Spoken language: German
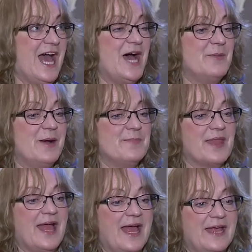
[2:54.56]
Aber
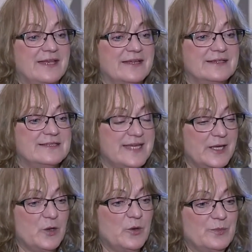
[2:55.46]
ein
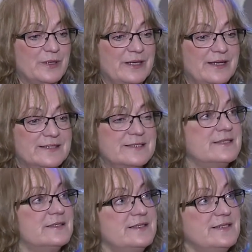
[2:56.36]
Kriterium
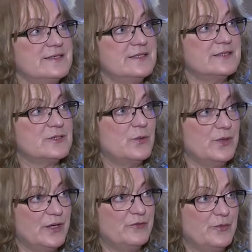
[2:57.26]
ist dieses
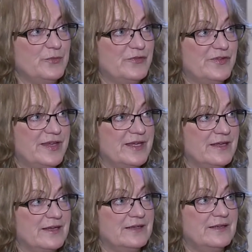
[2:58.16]

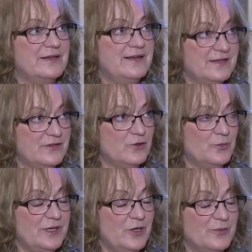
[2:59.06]
150-jährige
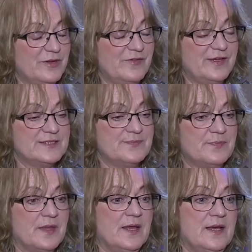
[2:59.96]
Lette-Jubiläum
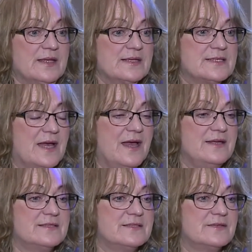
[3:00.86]
gewesen. Das
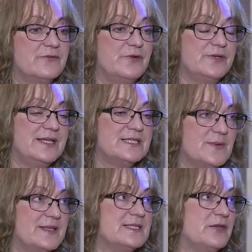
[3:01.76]
heißt, von den
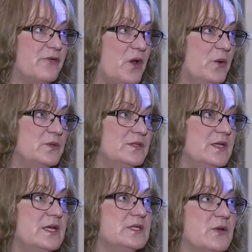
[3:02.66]
20 Frauen
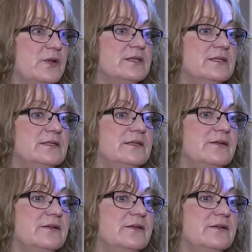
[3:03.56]
sollten